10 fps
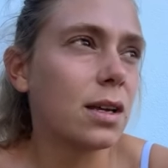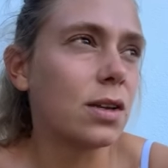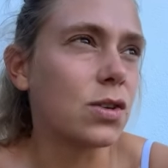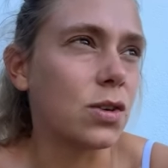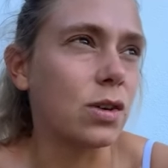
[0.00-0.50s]

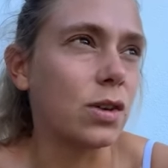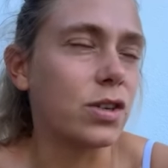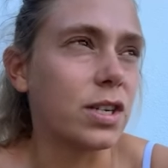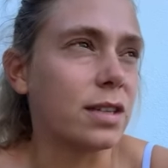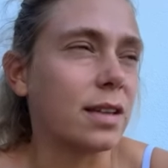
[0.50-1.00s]

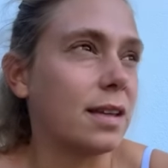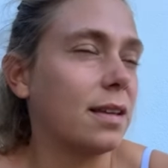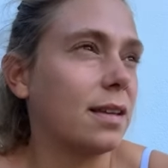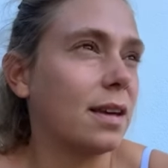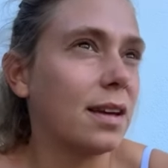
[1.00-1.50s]

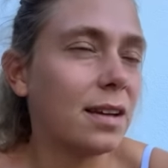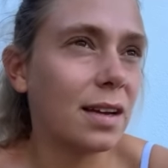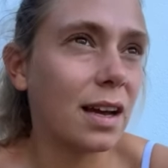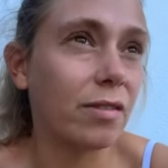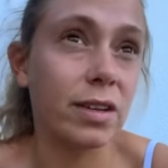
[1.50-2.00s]
J'étais
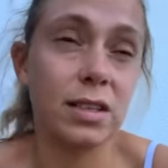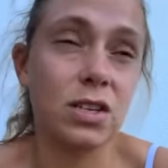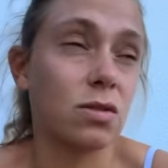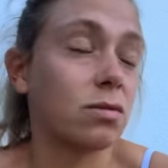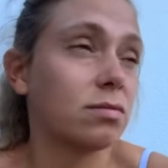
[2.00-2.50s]
avec des
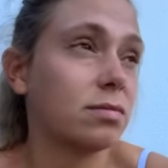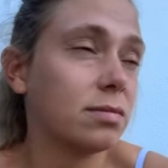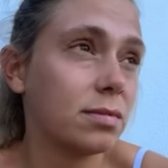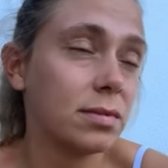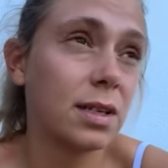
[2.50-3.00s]
gens
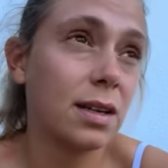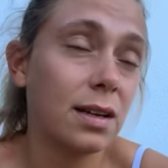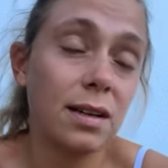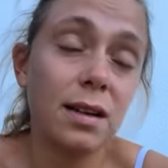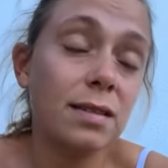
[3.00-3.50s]

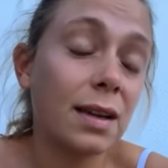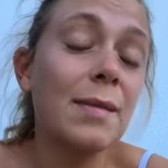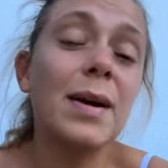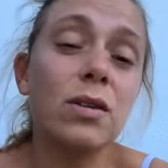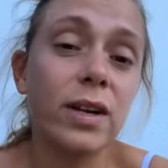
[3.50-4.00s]
très
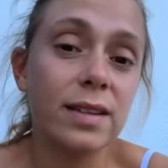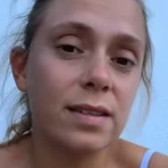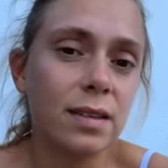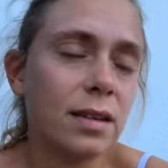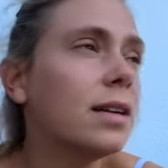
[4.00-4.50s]

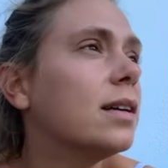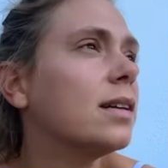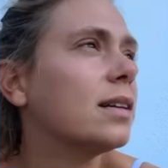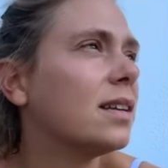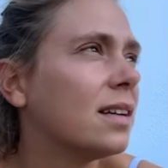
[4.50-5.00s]
malhonnêtes,
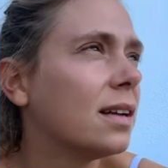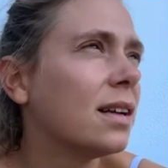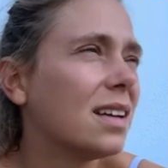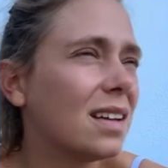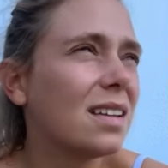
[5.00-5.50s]

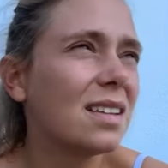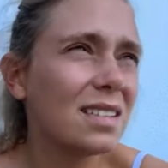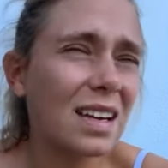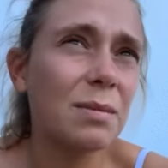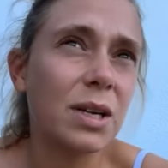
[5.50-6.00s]

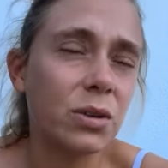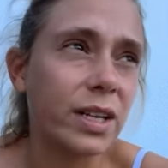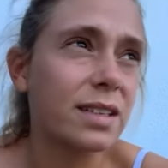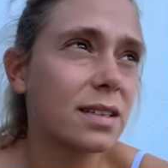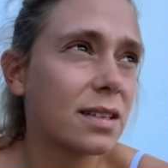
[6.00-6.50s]
très
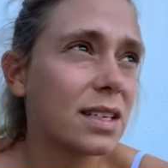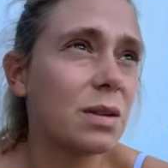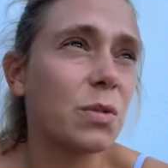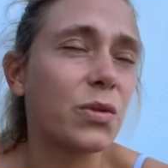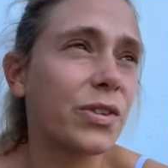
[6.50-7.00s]
malhonnêtes, qui
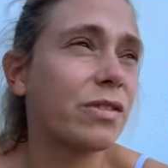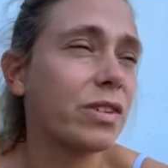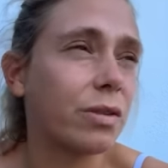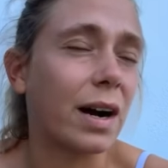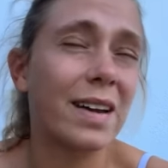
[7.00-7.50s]
m'ont fait
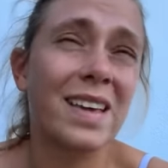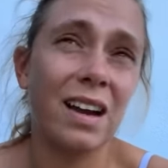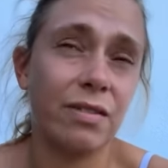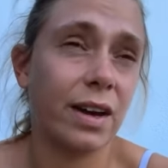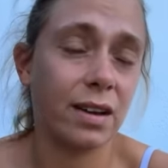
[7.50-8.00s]
vivre un
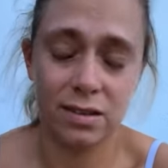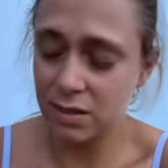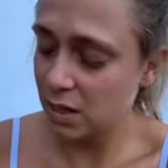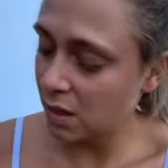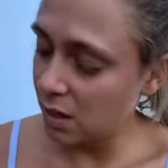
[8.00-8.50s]
calvaire.
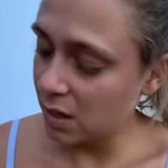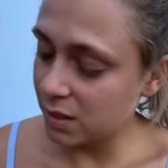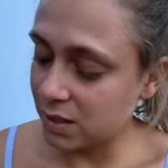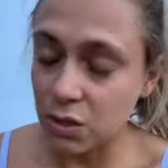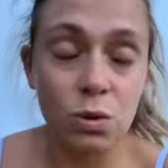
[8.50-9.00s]

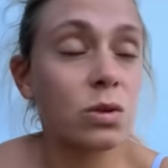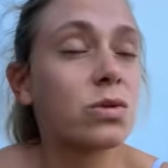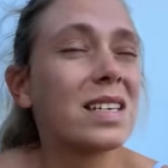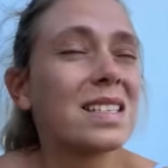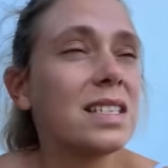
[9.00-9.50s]
Que ce soit du
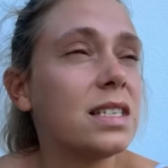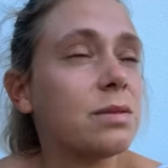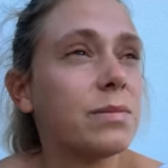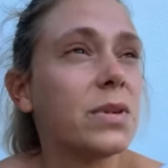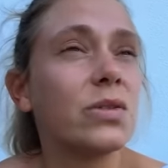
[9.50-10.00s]

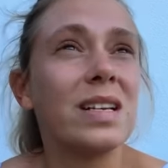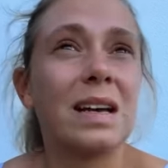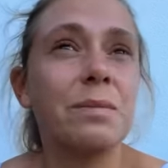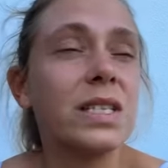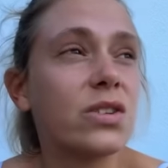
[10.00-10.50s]
sexisme, de la
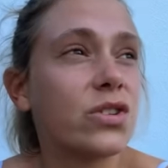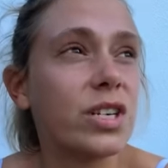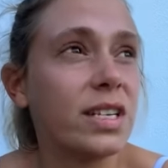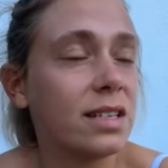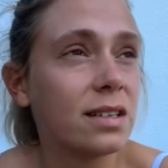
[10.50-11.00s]

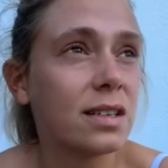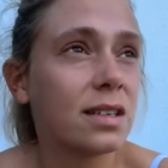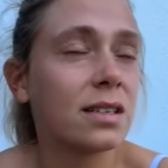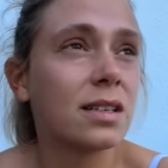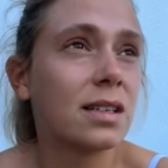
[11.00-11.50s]
misogynie,
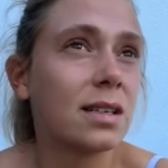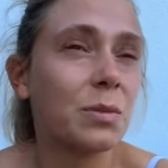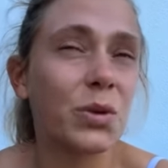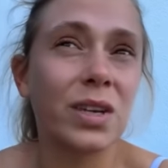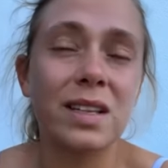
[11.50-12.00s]

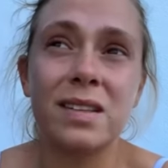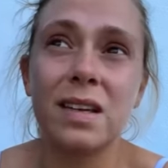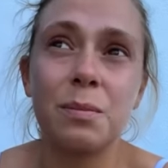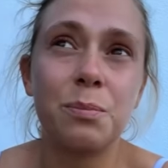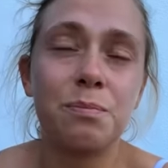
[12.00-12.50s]
m'ont traité